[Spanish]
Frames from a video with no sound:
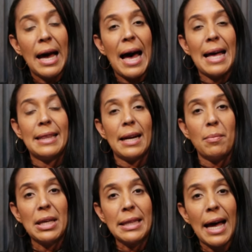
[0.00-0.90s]
a
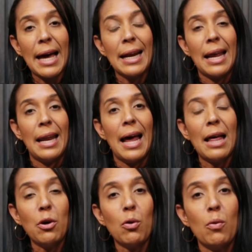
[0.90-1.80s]
tramitar
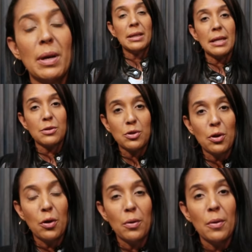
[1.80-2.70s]
la
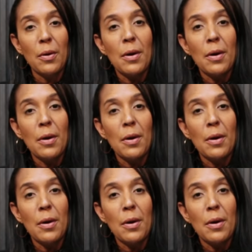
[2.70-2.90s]
documentación